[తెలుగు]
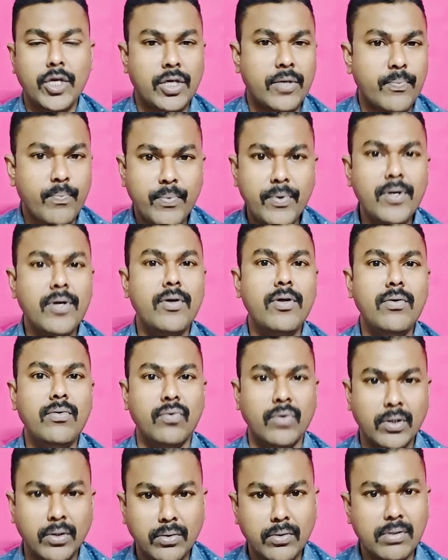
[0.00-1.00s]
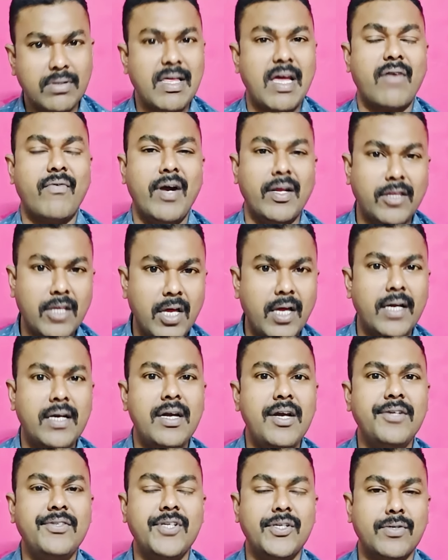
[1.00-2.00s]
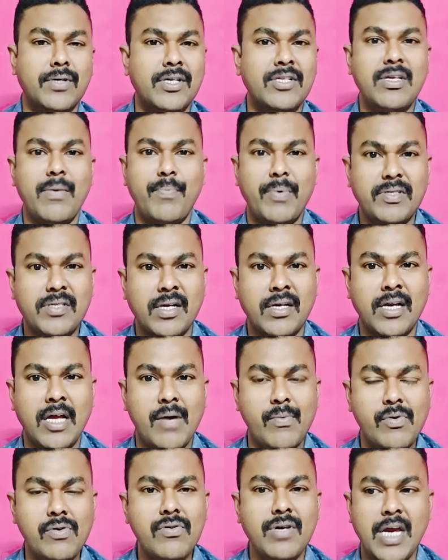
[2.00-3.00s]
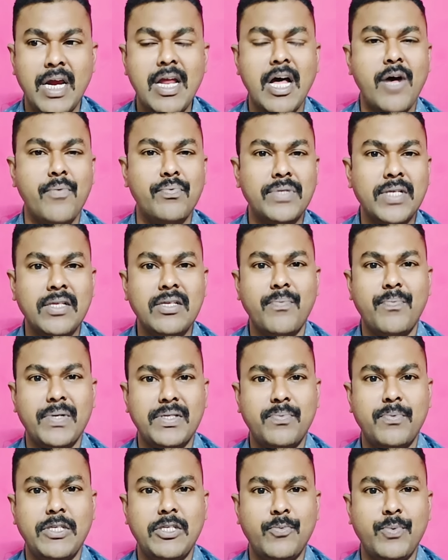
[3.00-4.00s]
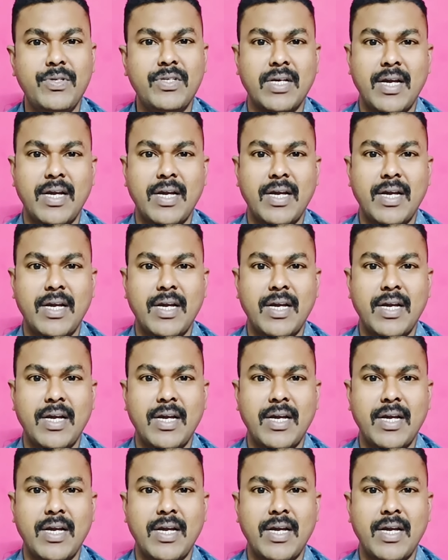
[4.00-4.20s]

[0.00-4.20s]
ఇప్పుడు వద్దు తర్వాత రిలీజ్ చేసుకోండి అని చెప్పేసి అన్నాము నేను ఆపుతానని చెప్పేసి పిచ్చి పిచ్చి